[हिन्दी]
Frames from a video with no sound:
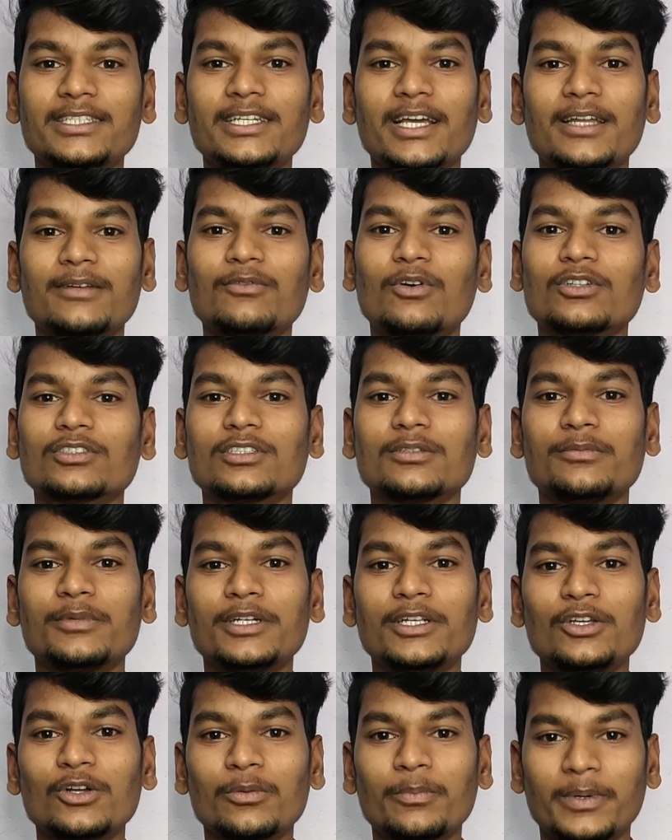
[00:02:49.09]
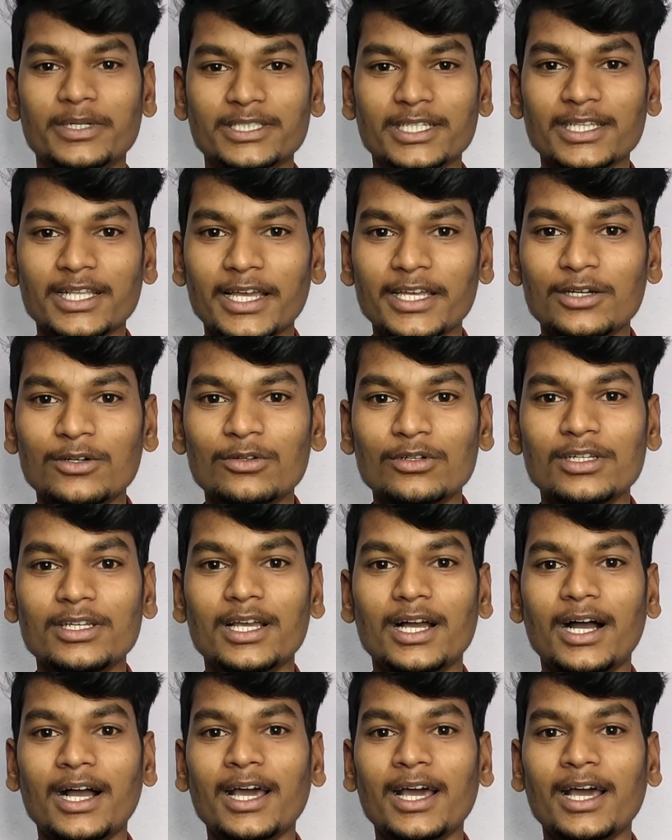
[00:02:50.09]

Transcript: की अनबॉक्सिंग वीडियो पसंद आई होगी